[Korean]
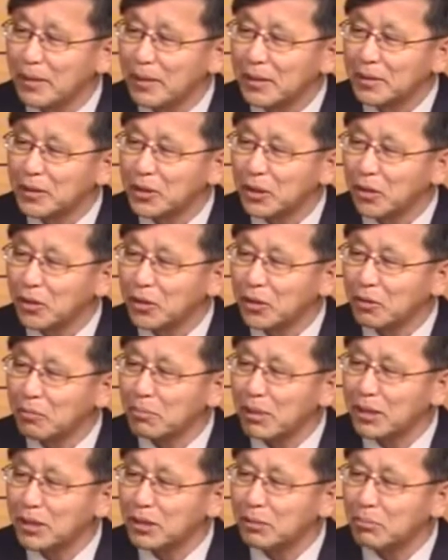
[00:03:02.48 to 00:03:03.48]
성경
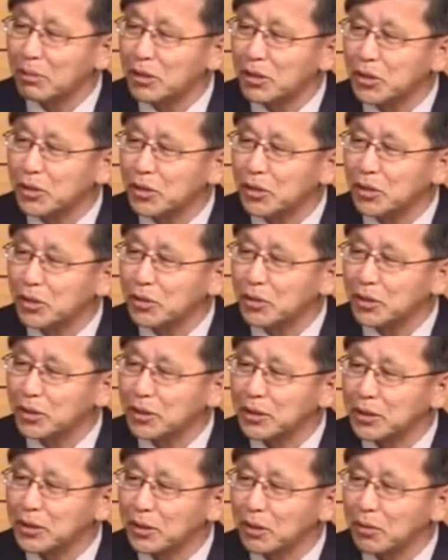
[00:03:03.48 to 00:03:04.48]
말씀에 쓰여져
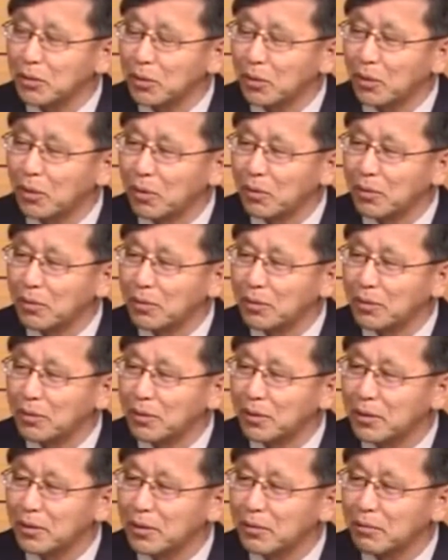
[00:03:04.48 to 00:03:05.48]
있어도
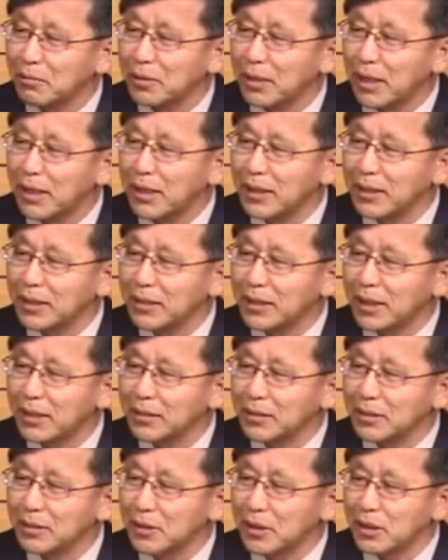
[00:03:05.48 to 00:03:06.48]
우리가
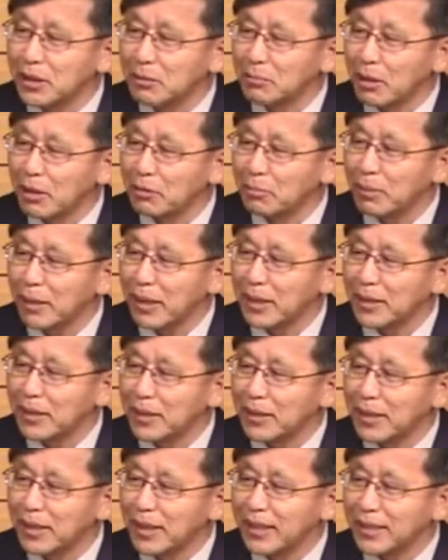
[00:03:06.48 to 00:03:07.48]
일단은 의심하고 봐야
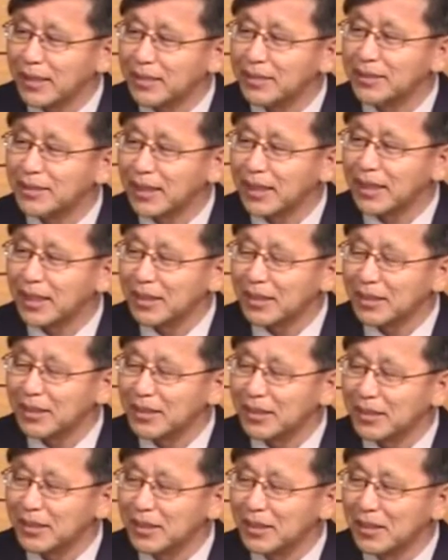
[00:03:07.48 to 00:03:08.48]
된다 이런
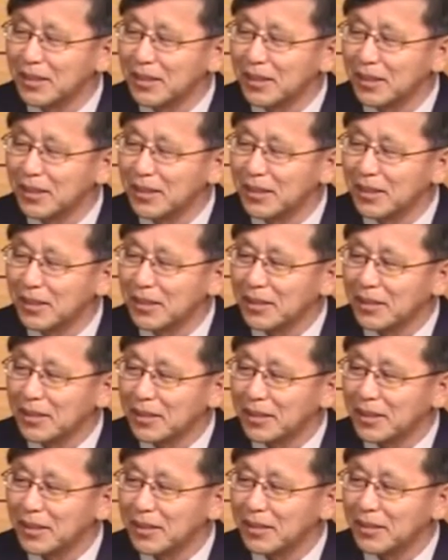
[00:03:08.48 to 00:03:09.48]
생각들을
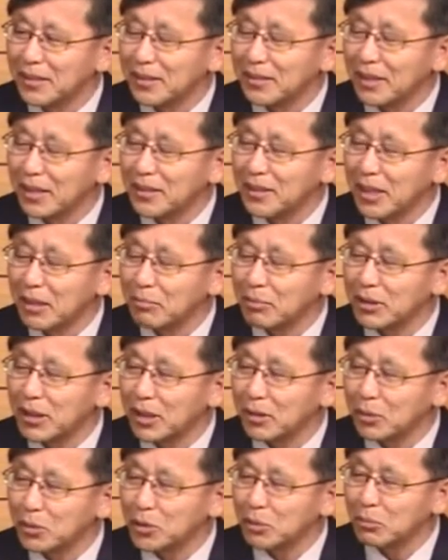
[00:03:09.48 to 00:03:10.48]
어, 옛날보다
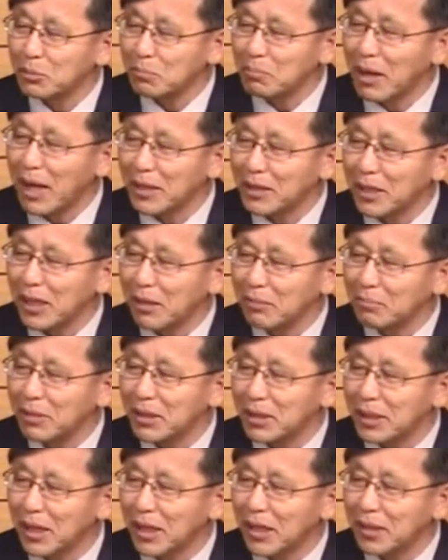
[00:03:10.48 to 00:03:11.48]
요즘은 많이
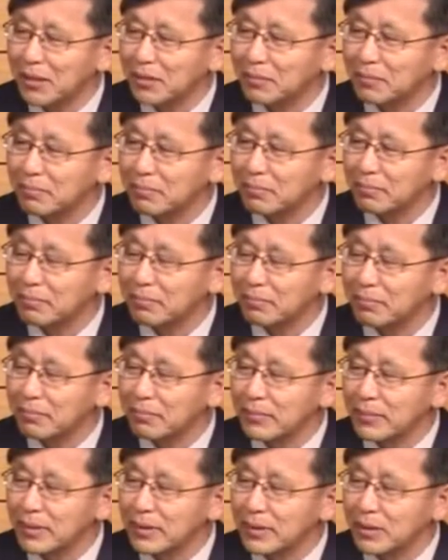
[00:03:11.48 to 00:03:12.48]
합니다.
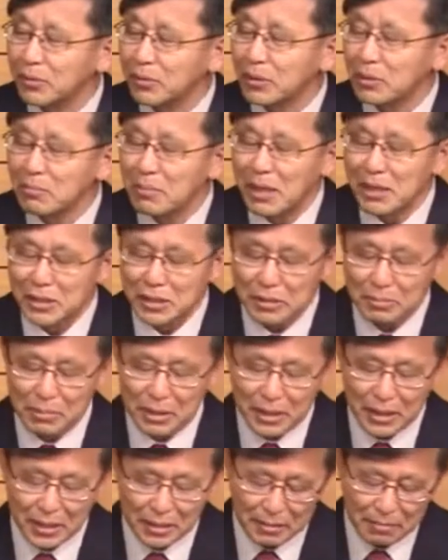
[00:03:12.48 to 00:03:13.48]
이제 오늘
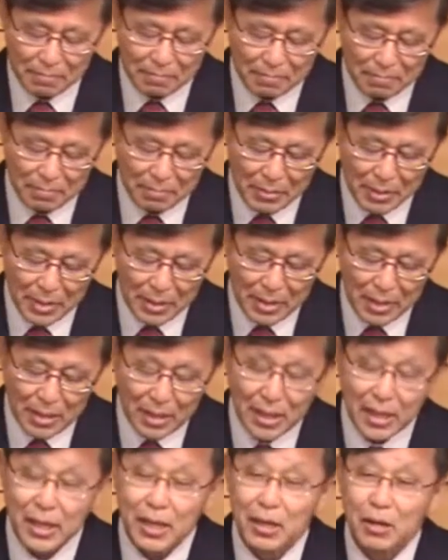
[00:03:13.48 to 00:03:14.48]
말씀이
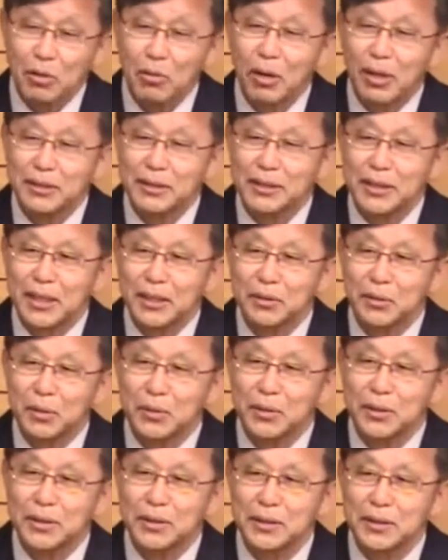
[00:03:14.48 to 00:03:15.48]
요한
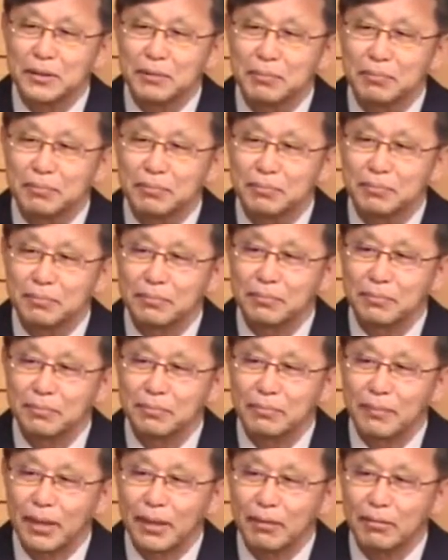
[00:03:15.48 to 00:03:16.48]
사도는
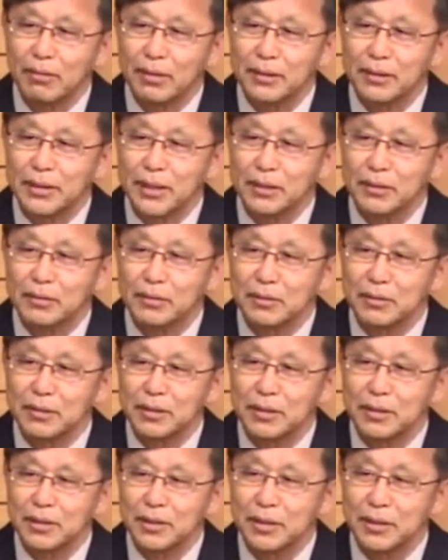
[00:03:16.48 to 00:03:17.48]
요한 사도는
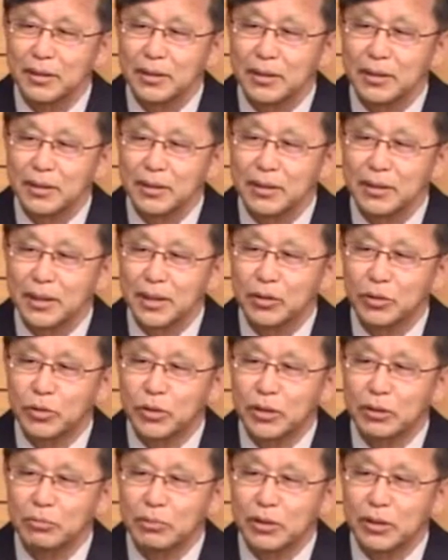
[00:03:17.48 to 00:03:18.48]

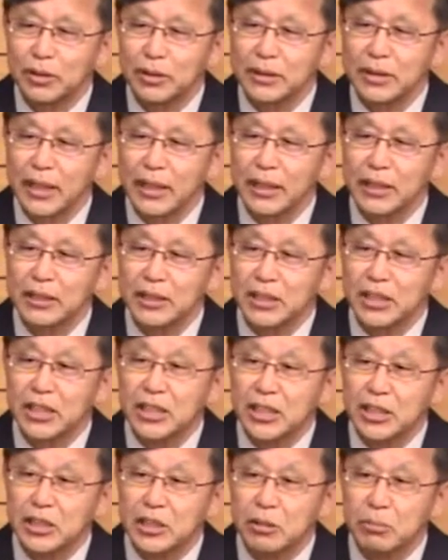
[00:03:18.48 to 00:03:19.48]
예수님을 자기
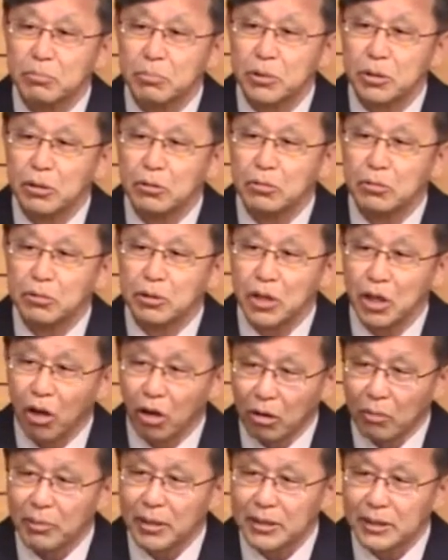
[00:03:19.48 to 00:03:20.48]
직접적으로
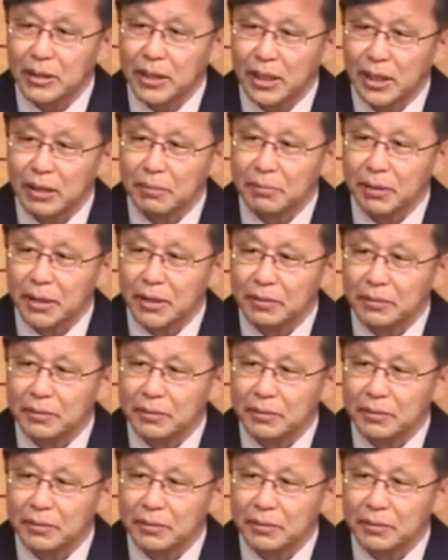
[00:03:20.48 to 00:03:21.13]
경험한 사람이에요.